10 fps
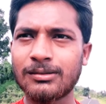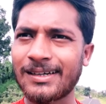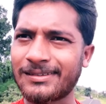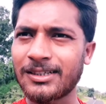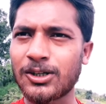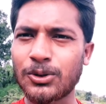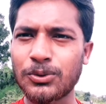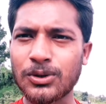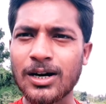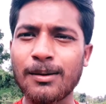कैसे
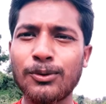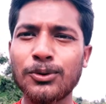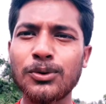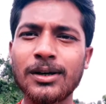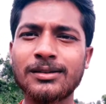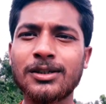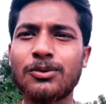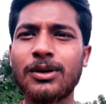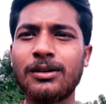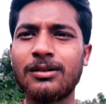करूँ और आप लोगों को कैसे
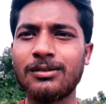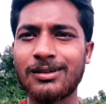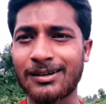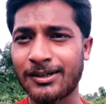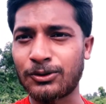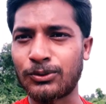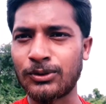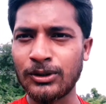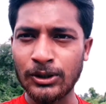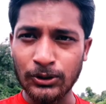अवॉइड करने दूँ
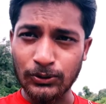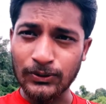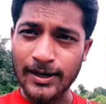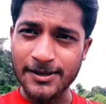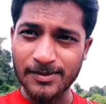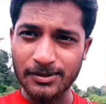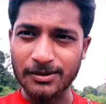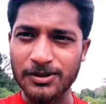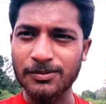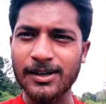तो गाइज मैं
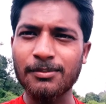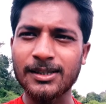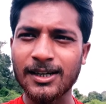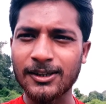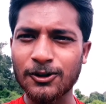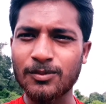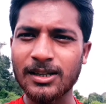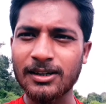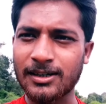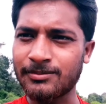सबसे पहले बताता हूँ
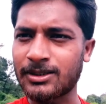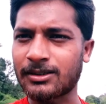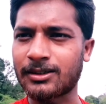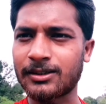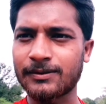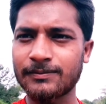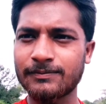बातें कम करते हैं